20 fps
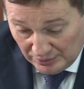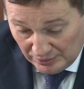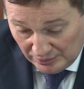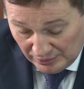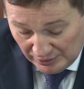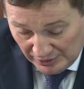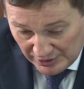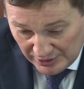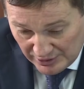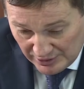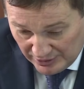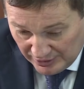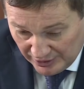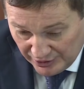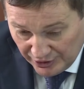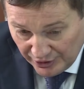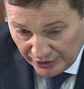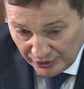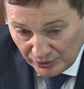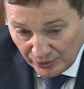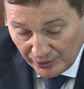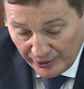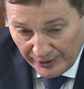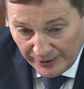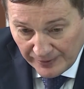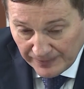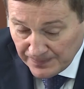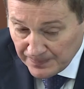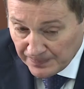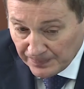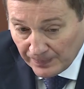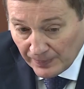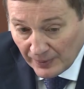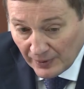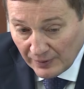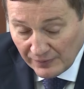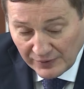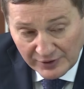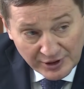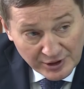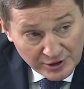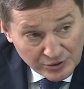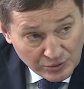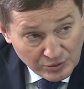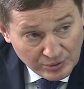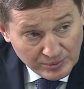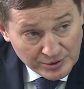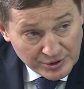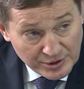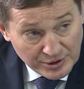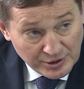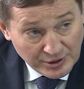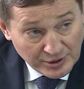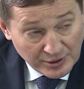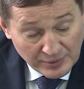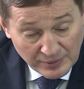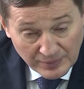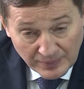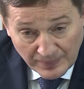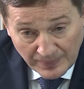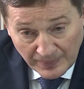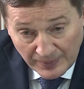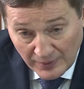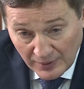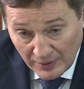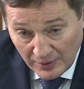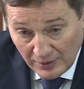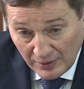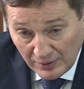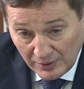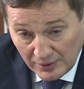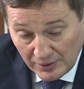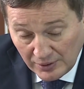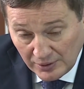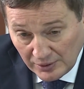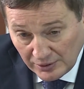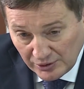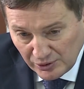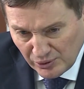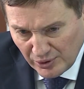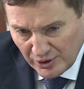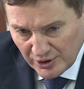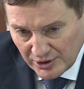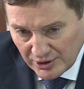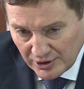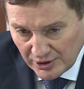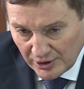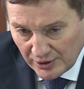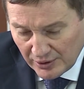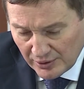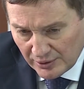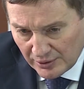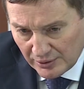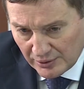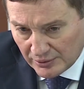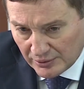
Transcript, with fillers: У нас на территории Волгоградской области э, ситуация